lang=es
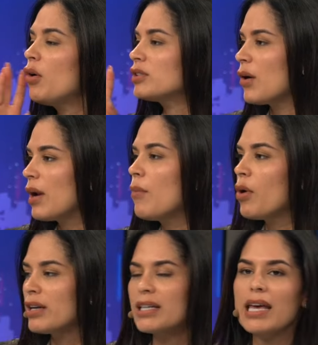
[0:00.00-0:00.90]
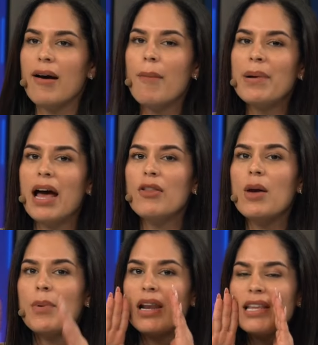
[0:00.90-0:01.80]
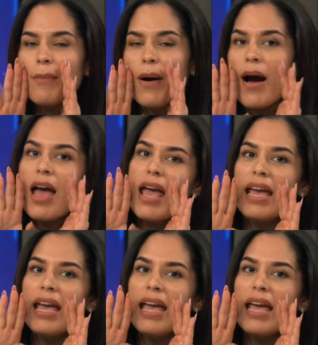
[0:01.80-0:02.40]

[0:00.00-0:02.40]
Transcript: o sea, una mujer se quedaba esperando y después les llamaba